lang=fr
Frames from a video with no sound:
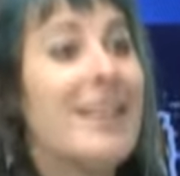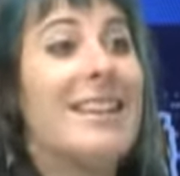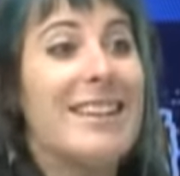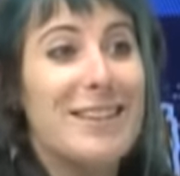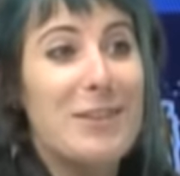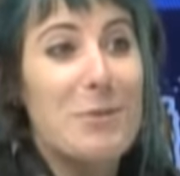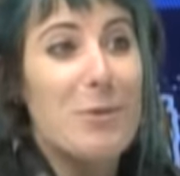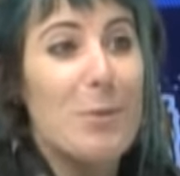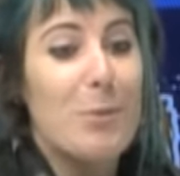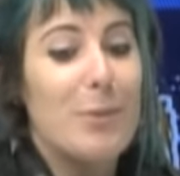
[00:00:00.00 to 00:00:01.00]

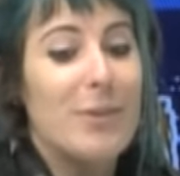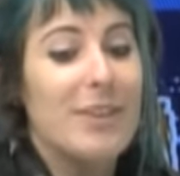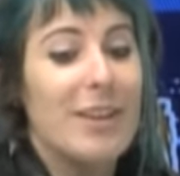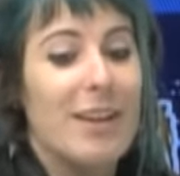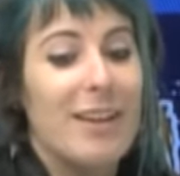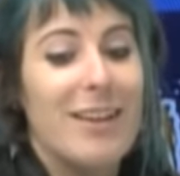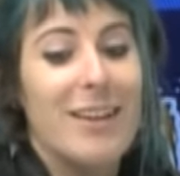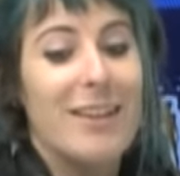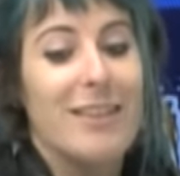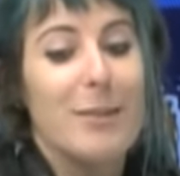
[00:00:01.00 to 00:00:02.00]
Exactement,
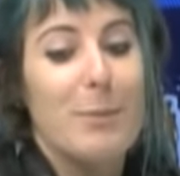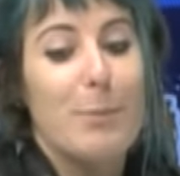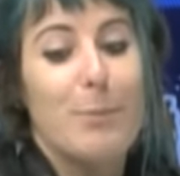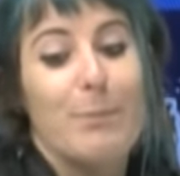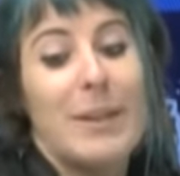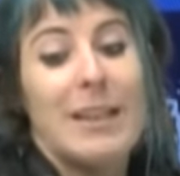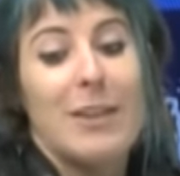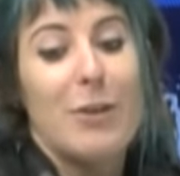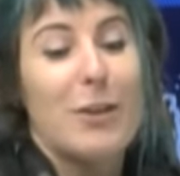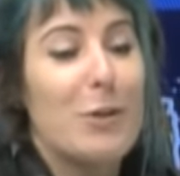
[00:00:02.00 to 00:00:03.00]
puisqu'en
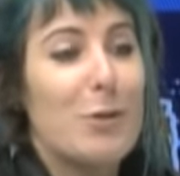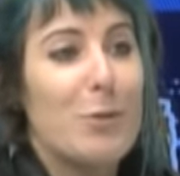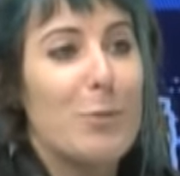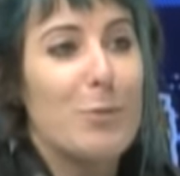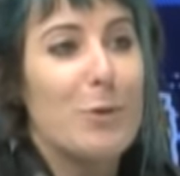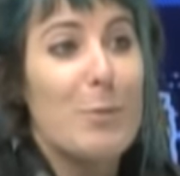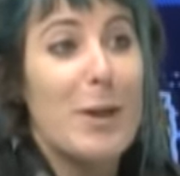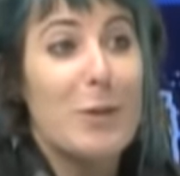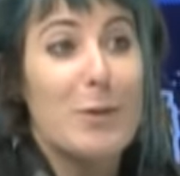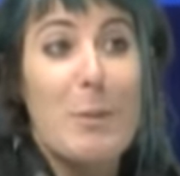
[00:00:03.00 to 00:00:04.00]
école de
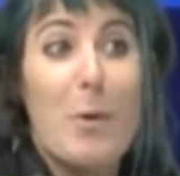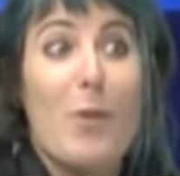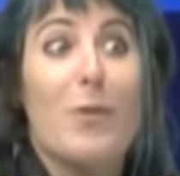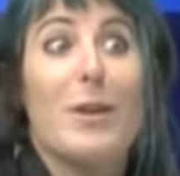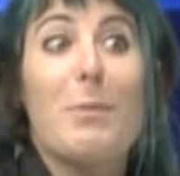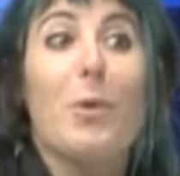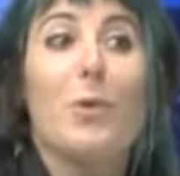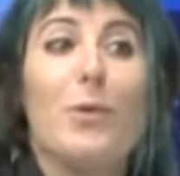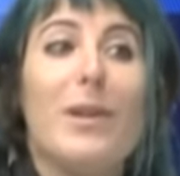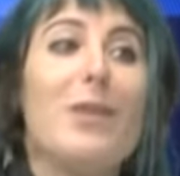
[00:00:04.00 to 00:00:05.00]
commerce, on apprend à vendre un
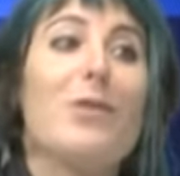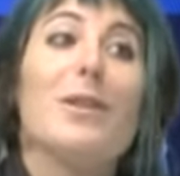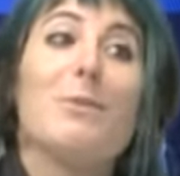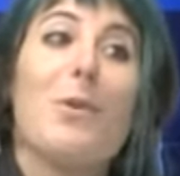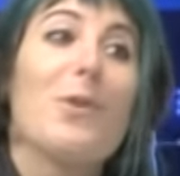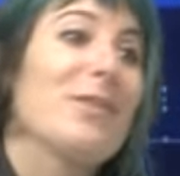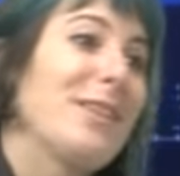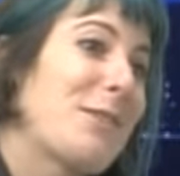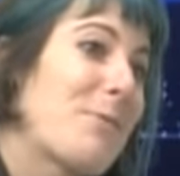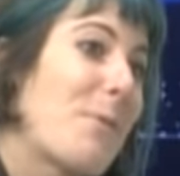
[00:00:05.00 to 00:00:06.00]
produit. Le vêtement,
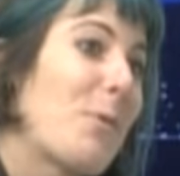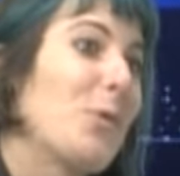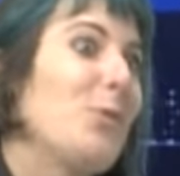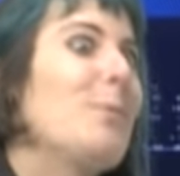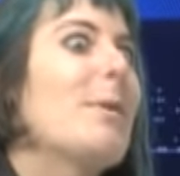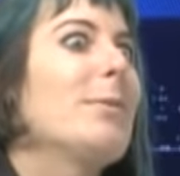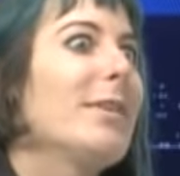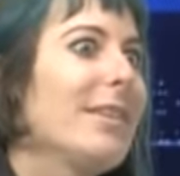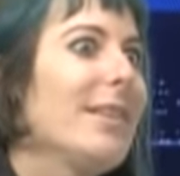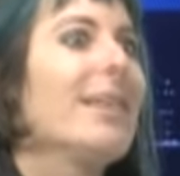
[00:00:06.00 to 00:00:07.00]
c'est quand même un produit, même
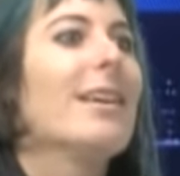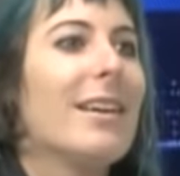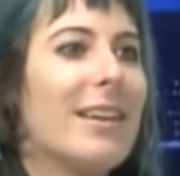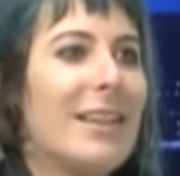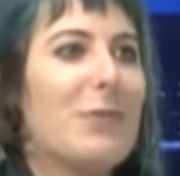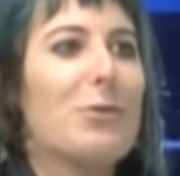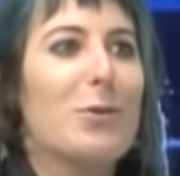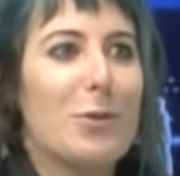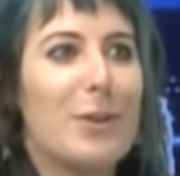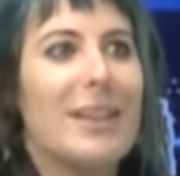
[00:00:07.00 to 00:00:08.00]
si il y a tout
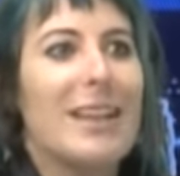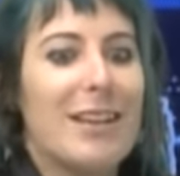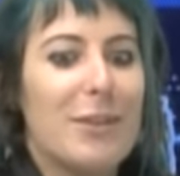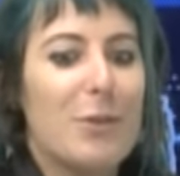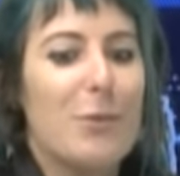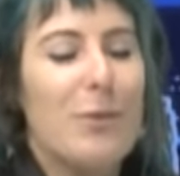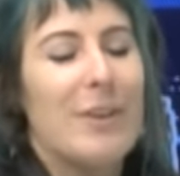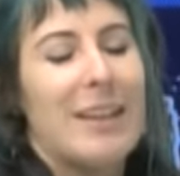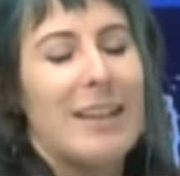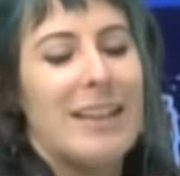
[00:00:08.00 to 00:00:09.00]
le côté création.
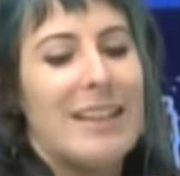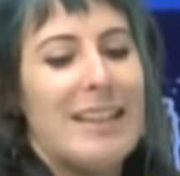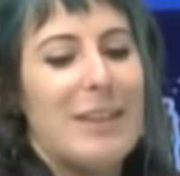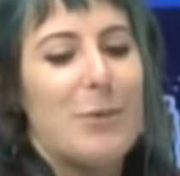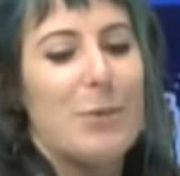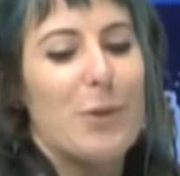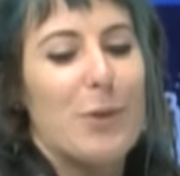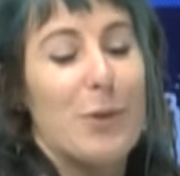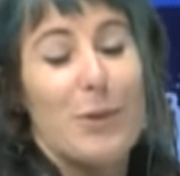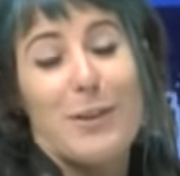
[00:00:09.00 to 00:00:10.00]
Et donc,
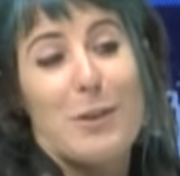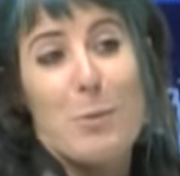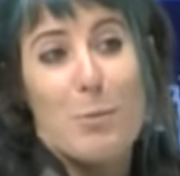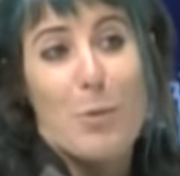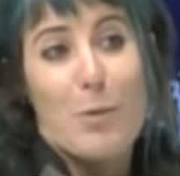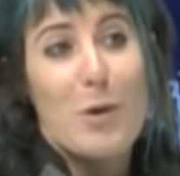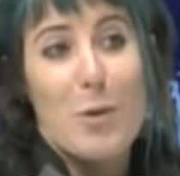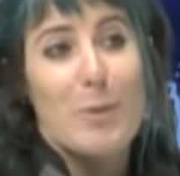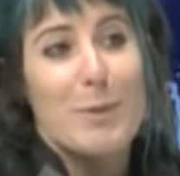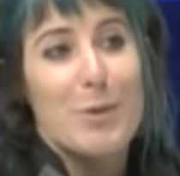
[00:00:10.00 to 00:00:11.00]
euh, c'est pour moi
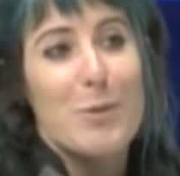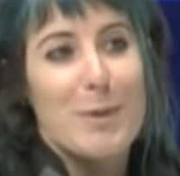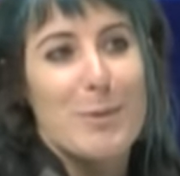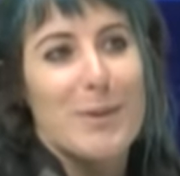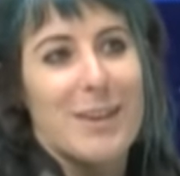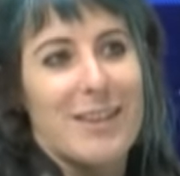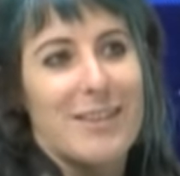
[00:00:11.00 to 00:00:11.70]
complètement complémentaire.